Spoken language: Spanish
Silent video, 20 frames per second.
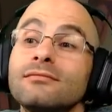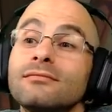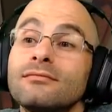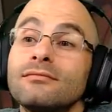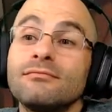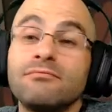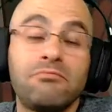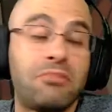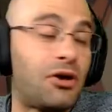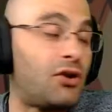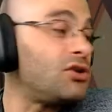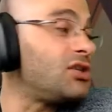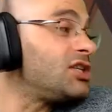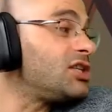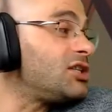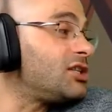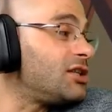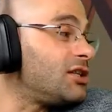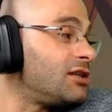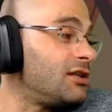Pero y sí,
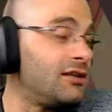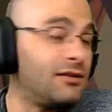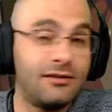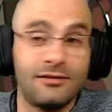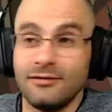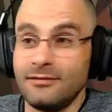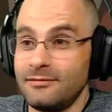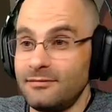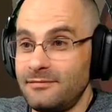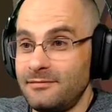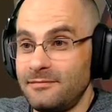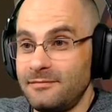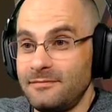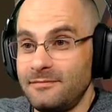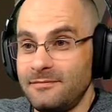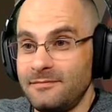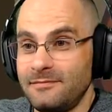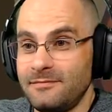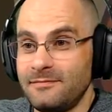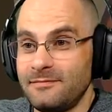sí.
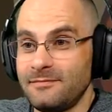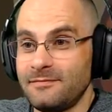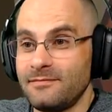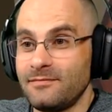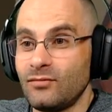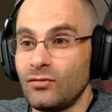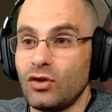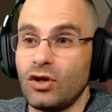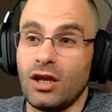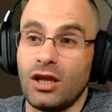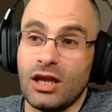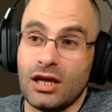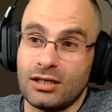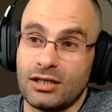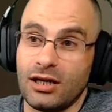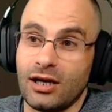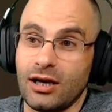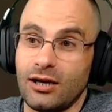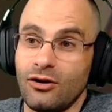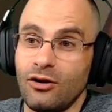Que ya sé
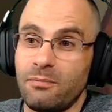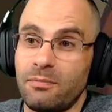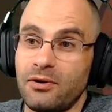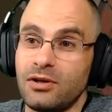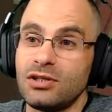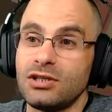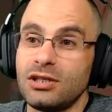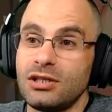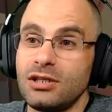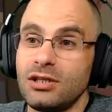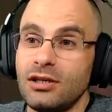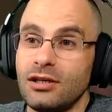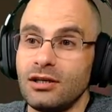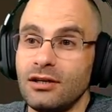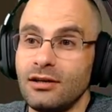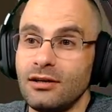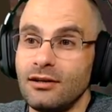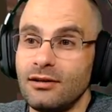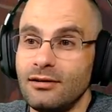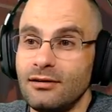que no, pero y sí, sí.
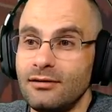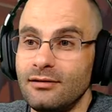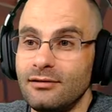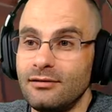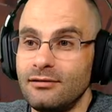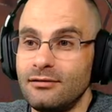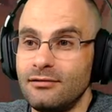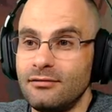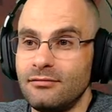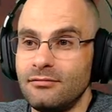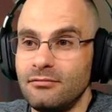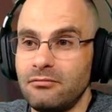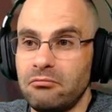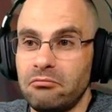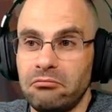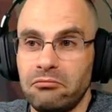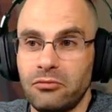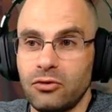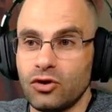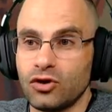
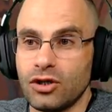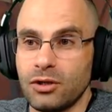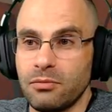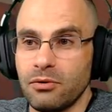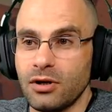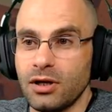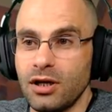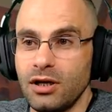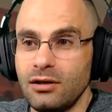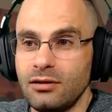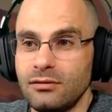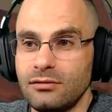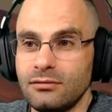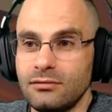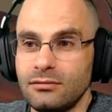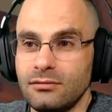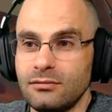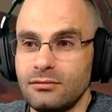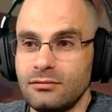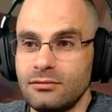No sé por qué.
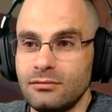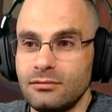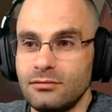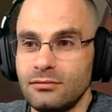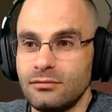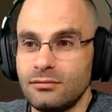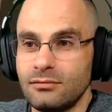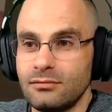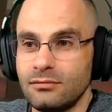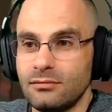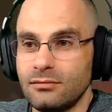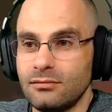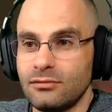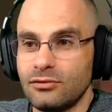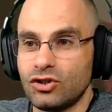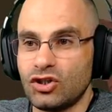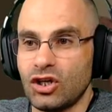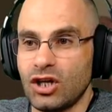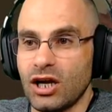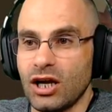
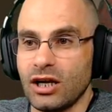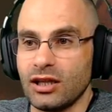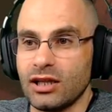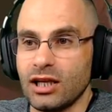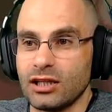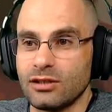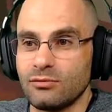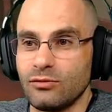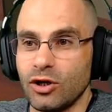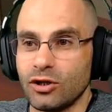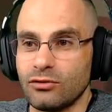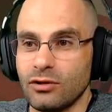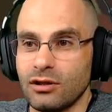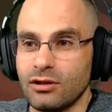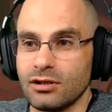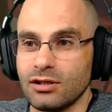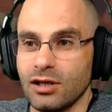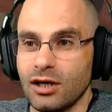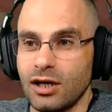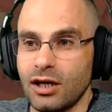Será que te has muerto antes
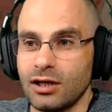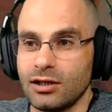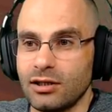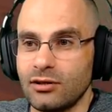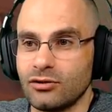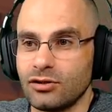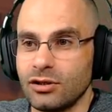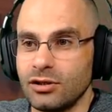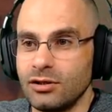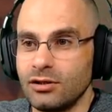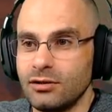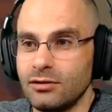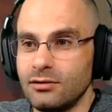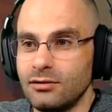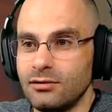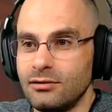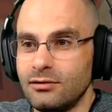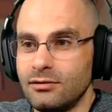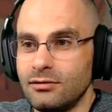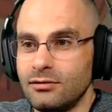de caerte, no sé.
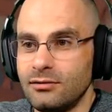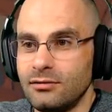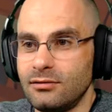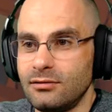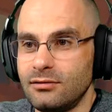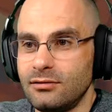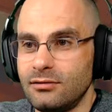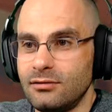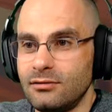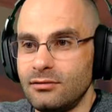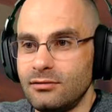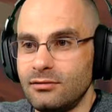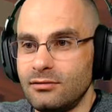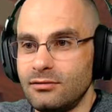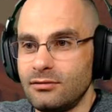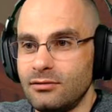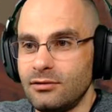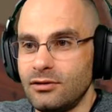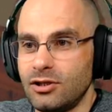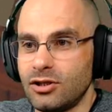
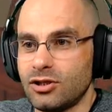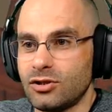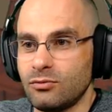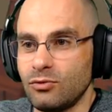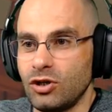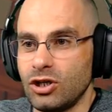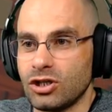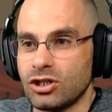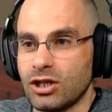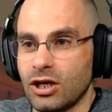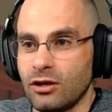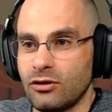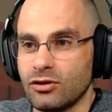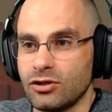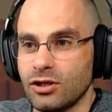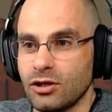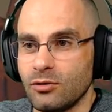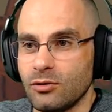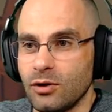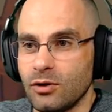Es muy extraño
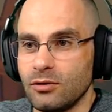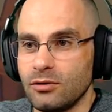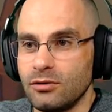este juego.